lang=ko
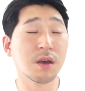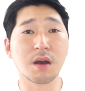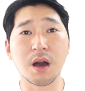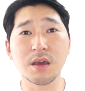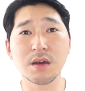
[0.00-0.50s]

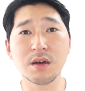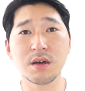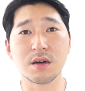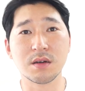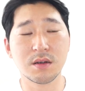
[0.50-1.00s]

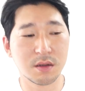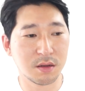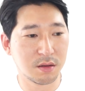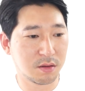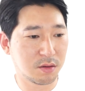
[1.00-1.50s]
가위가
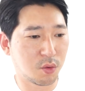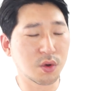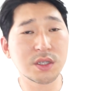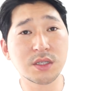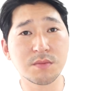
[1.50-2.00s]
어,
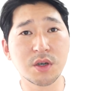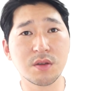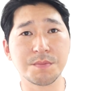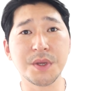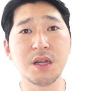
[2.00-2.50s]
오래
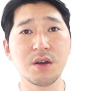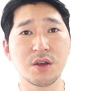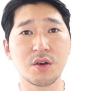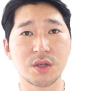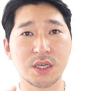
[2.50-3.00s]
쓰면
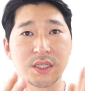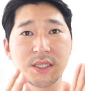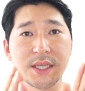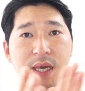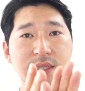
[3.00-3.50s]
밀려요. 이
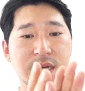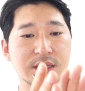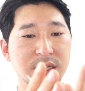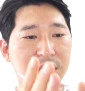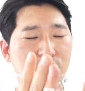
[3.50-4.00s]
쇠
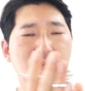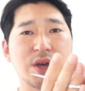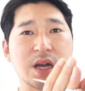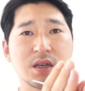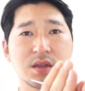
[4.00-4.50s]
자체가 너무
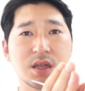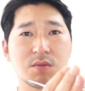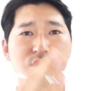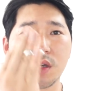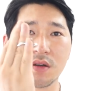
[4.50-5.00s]
얇기
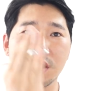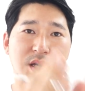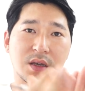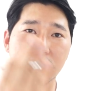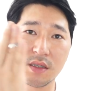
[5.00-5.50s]
때문에
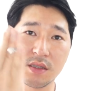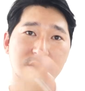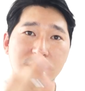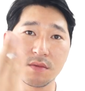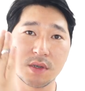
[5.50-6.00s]
이렇게
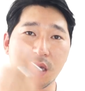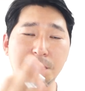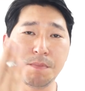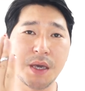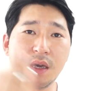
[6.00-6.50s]

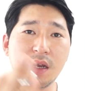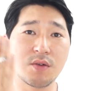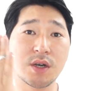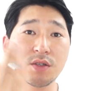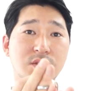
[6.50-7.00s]

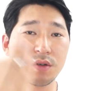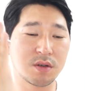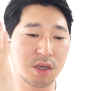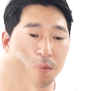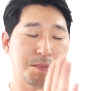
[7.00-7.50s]
개폐라고 하죠.
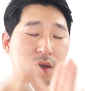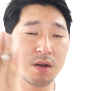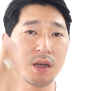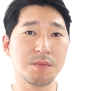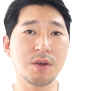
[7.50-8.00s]
이렇게
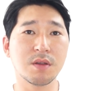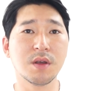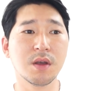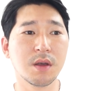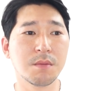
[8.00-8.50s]
개폐를 하면
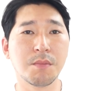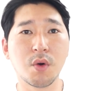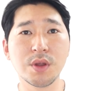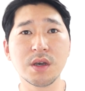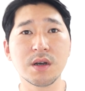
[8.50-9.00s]

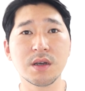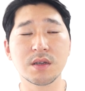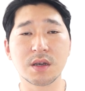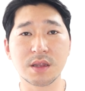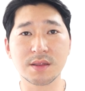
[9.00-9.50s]
머리가
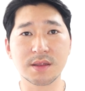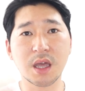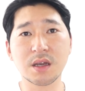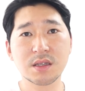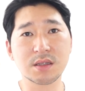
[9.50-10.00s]
이렇게
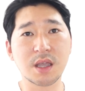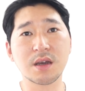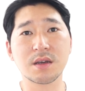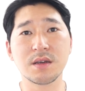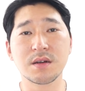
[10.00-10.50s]

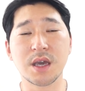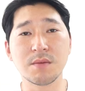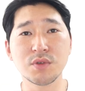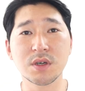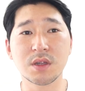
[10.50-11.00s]
탁탁 이렇게
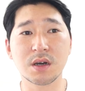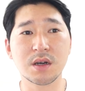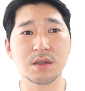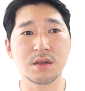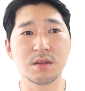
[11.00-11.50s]
얌지게
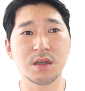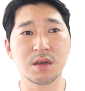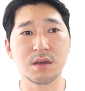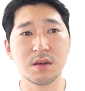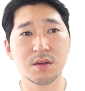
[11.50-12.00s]
나가야
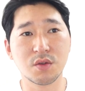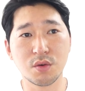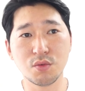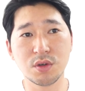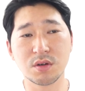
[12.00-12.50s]
되는데
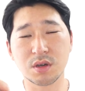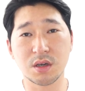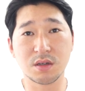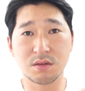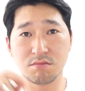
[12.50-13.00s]
너무
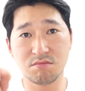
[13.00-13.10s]
이렇게